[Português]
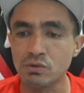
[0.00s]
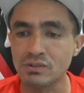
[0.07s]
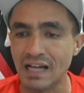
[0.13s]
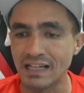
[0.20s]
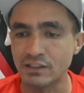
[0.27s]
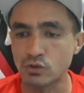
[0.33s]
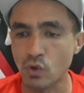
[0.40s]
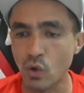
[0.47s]

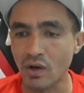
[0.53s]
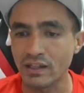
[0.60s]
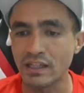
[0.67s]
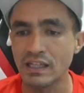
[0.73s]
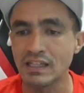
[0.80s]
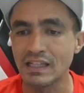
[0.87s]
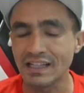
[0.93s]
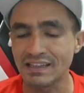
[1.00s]
lá. Estou
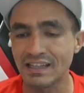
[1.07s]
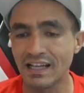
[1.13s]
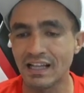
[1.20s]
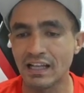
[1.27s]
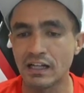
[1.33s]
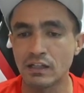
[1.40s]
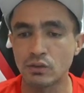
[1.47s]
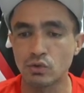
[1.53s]
aqui na
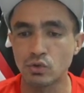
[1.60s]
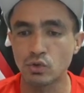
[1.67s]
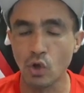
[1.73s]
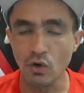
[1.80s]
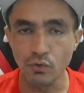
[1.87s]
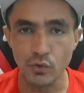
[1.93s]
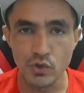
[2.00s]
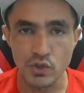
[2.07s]
tela
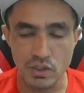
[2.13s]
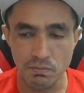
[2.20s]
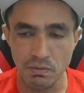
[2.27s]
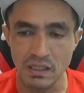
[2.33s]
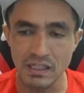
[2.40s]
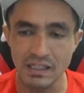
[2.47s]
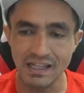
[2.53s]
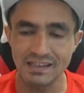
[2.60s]
do
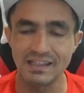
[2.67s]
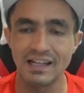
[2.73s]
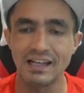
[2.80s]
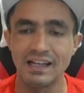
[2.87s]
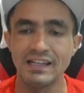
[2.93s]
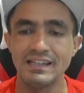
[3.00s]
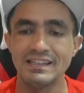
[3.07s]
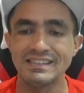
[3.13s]
Futbin, na
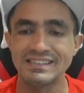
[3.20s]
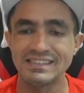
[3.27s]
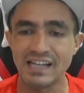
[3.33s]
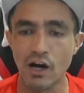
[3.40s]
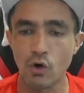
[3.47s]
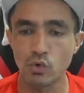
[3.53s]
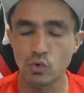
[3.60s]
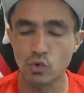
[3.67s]
tela
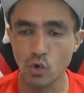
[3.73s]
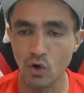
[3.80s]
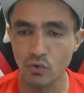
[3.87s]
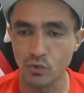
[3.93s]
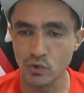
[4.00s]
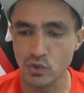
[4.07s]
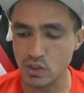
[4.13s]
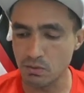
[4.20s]
inicial do
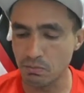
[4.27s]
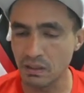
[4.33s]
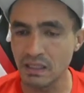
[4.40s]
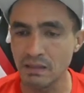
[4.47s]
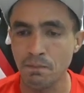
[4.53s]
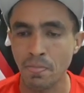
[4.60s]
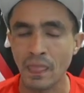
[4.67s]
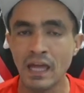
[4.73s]

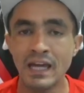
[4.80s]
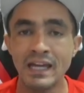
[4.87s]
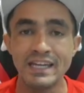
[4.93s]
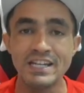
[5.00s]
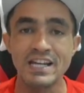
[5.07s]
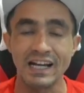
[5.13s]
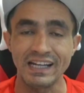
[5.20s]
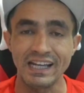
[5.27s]
Futbin.
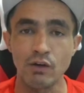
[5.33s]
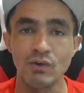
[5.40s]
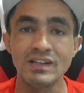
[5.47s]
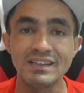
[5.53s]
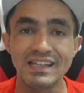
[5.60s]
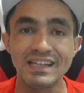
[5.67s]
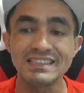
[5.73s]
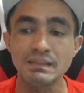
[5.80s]
E já quero
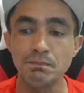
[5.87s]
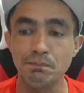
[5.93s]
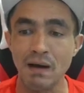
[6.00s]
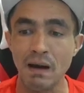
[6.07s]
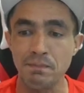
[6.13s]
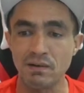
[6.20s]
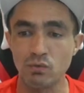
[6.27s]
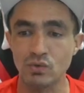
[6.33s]

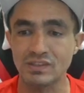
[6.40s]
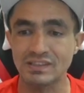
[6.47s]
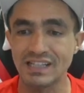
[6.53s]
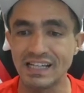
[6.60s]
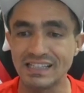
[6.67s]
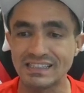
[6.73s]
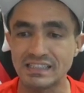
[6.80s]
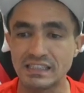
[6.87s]
antecipar para
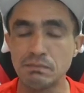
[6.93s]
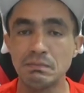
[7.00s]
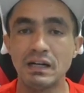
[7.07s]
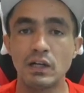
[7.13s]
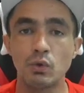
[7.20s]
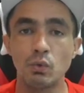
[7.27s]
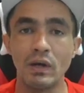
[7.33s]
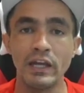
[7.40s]
vocês que,
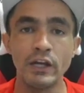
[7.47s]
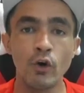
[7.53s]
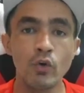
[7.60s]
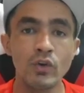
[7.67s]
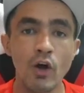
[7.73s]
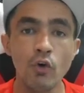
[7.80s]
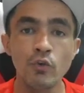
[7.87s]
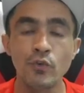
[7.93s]
mano, eu
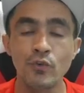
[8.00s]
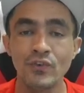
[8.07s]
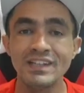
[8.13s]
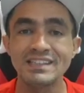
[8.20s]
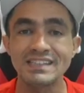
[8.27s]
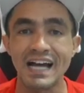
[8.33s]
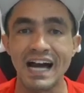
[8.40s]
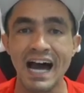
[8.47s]
não
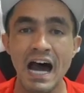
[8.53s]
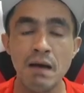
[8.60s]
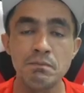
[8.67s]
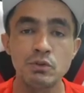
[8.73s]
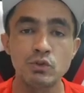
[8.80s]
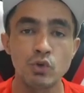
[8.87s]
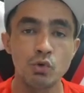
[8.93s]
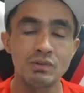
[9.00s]
fiz
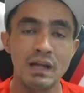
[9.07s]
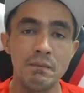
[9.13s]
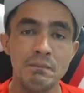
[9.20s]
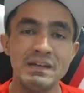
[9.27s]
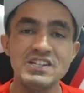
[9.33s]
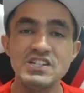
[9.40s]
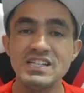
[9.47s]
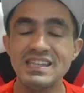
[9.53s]

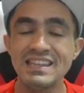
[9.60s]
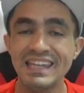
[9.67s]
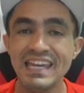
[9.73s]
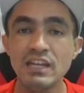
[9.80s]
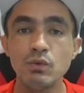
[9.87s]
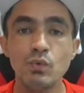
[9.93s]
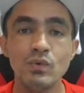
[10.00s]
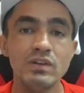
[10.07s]
absolutamente
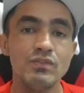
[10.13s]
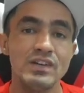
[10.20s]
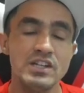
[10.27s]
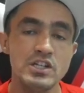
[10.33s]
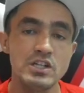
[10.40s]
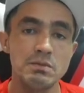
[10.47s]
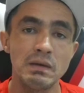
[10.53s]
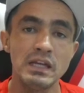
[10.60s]
nenhum
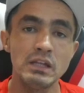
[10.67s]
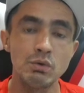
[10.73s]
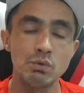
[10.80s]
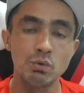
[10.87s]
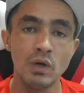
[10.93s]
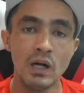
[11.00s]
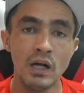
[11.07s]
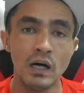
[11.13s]

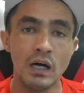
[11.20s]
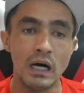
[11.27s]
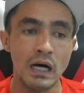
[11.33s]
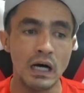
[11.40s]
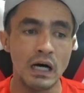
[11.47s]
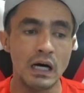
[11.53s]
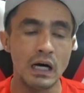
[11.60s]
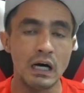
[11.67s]
investimento
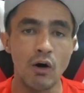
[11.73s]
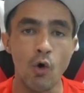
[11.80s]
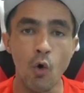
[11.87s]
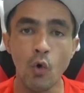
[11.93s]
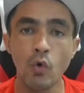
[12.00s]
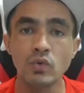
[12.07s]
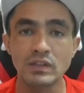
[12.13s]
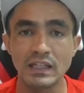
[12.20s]
uh,
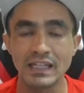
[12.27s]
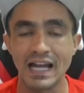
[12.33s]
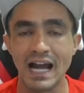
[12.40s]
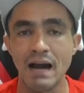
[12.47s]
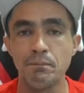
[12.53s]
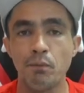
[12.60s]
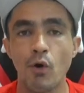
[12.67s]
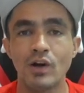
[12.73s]
ontem
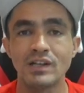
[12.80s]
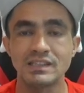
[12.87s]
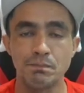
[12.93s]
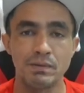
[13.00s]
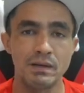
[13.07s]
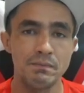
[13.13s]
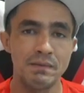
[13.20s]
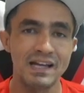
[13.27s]
após a
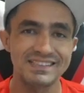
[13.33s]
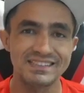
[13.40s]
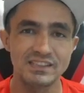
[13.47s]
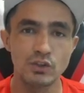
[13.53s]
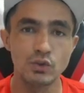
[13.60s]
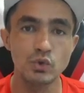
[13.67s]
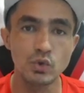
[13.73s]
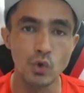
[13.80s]

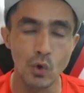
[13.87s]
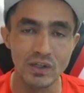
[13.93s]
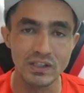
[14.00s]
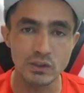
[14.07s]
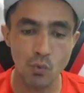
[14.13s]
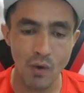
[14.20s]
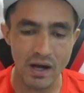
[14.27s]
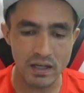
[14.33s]
premiação dos
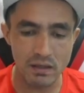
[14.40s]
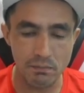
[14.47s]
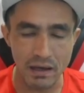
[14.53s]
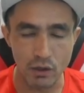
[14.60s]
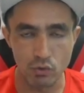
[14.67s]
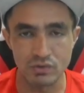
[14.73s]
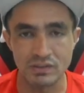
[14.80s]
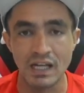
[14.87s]
Squad
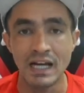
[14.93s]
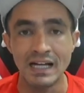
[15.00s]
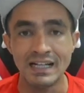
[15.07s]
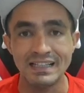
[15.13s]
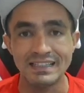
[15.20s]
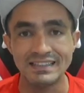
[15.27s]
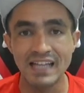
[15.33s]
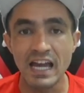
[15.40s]
Battles.
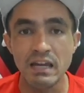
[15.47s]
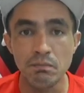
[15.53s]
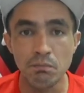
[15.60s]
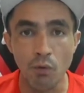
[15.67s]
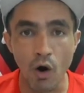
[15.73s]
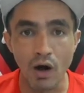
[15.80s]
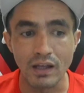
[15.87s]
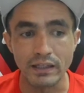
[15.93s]
Dei
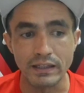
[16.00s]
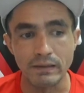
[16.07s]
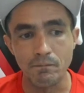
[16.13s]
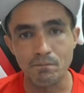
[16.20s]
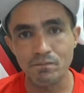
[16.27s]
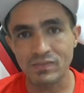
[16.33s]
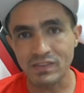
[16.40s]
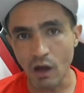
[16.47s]
mole?
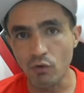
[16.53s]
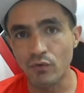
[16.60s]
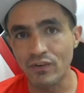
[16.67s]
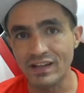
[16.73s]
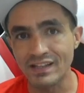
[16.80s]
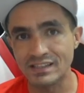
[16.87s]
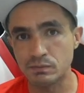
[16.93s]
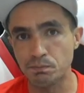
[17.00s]

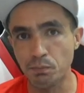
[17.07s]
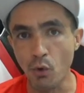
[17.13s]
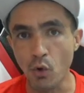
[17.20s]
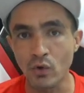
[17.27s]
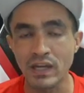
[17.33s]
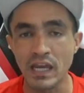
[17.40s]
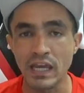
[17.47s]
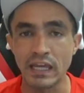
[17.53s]
Talvez,
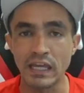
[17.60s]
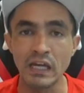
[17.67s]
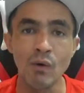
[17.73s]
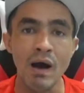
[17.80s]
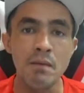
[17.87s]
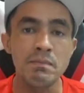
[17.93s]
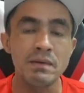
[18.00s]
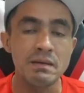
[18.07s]
porque eu
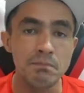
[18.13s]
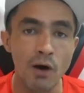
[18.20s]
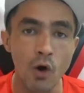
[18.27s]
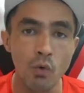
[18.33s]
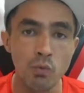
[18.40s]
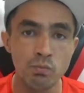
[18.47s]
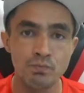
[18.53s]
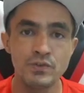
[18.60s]
abri
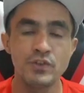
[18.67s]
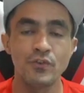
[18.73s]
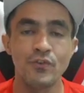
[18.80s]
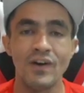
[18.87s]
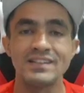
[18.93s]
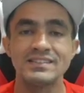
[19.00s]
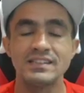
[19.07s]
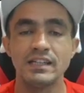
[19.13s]
mão de
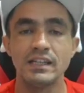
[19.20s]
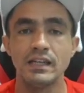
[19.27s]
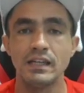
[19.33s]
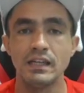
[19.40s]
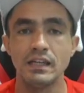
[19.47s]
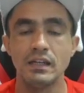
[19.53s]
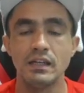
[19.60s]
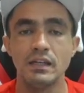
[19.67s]

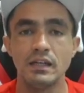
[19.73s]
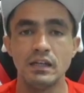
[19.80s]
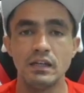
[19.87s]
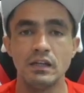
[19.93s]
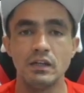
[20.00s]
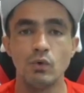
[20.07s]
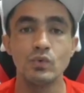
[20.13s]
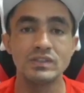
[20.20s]

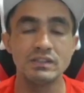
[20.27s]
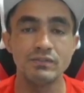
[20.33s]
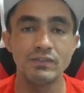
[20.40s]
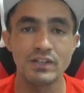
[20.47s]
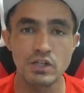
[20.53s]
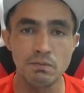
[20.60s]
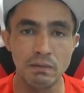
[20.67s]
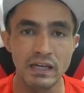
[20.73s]
fazer os
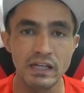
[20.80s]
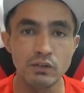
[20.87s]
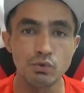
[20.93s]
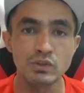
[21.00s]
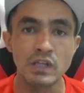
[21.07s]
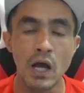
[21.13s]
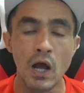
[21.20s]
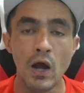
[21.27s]

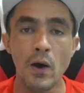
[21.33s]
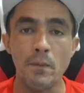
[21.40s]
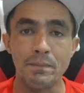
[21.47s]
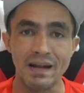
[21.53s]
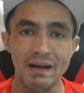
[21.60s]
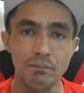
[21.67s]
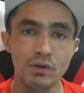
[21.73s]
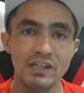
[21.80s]
investimentos
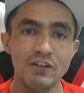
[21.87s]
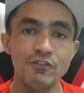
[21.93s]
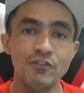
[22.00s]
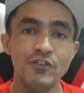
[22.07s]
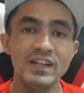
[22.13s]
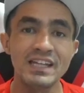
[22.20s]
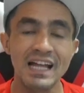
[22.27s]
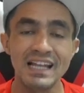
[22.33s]
para poder
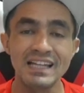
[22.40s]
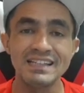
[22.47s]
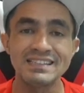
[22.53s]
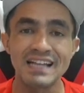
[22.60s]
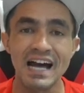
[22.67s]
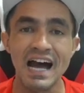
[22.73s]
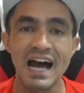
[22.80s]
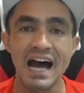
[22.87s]

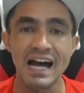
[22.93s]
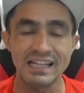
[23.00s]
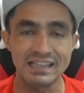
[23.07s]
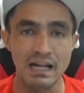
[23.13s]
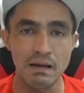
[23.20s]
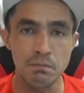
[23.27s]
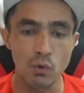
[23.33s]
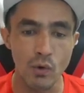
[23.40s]
finalizar a
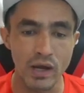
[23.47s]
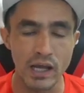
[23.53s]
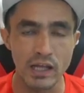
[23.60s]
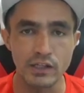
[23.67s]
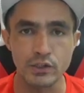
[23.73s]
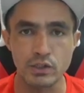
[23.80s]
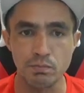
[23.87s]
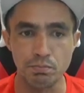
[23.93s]

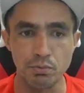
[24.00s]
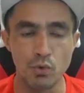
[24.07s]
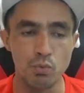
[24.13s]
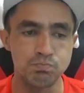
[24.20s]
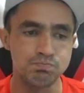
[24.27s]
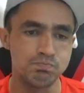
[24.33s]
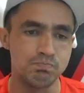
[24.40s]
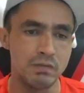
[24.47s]
WL.
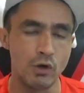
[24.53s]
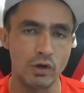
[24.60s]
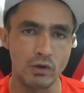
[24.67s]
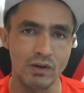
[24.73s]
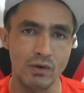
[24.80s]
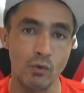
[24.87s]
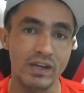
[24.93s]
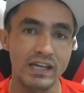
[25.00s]
Tipo, eu,
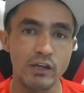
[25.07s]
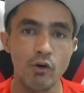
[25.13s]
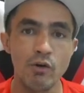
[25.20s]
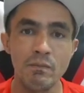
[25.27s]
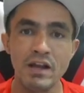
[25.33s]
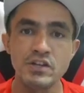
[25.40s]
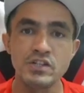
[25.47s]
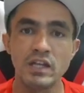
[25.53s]
o que, que eu
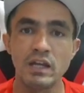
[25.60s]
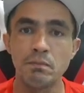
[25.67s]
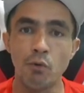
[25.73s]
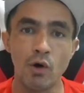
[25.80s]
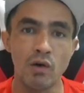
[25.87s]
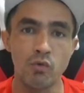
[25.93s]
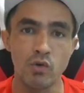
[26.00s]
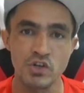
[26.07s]
imaginei?
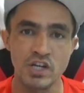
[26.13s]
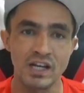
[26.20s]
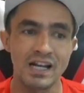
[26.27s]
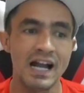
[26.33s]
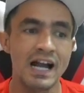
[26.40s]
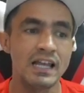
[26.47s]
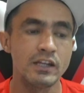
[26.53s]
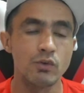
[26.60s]
Porra, eu vou
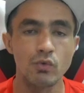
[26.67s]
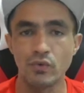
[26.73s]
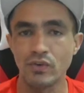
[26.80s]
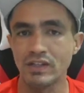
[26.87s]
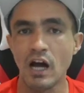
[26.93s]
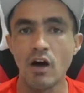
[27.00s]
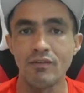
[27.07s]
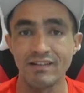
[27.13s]
chegar ali no
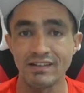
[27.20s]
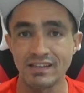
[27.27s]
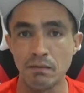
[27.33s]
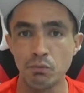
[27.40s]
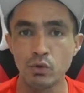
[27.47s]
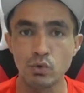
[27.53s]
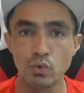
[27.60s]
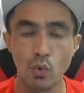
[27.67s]
final, vai estar
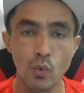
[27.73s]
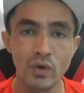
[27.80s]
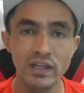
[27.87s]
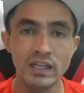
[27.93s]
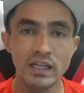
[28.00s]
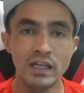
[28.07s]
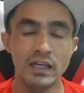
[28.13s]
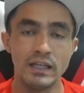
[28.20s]
tá muito
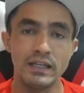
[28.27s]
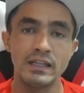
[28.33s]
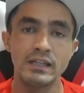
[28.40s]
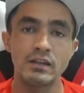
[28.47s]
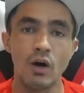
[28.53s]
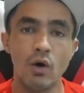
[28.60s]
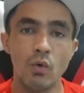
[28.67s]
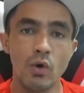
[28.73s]
ruim,
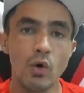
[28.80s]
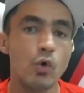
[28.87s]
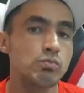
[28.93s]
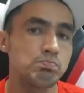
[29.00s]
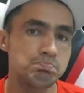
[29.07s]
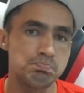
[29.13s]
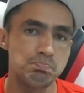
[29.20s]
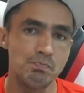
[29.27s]
então
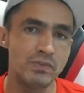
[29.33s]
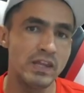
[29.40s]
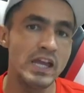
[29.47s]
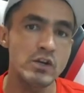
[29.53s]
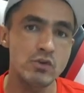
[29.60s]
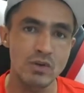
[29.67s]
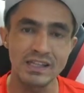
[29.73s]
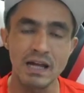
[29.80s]
eu
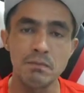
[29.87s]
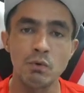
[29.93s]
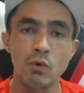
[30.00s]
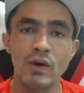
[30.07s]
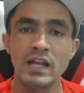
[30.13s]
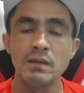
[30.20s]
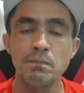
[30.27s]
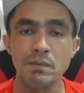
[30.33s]
deixo a
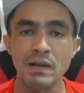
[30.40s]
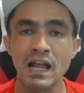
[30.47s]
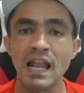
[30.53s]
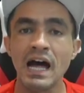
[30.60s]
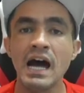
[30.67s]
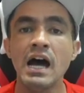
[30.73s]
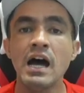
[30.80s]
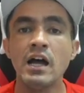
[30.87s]
WL para
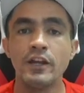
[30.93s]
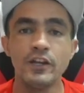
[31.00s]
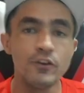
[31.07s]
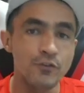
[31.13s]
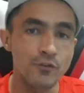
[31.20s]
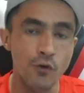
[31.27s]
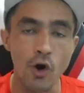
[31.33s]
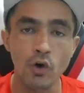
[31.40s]
lá e
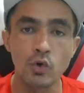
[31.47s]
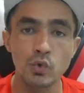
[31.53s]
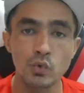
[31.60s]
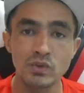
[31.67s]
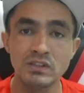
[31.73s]
foco nos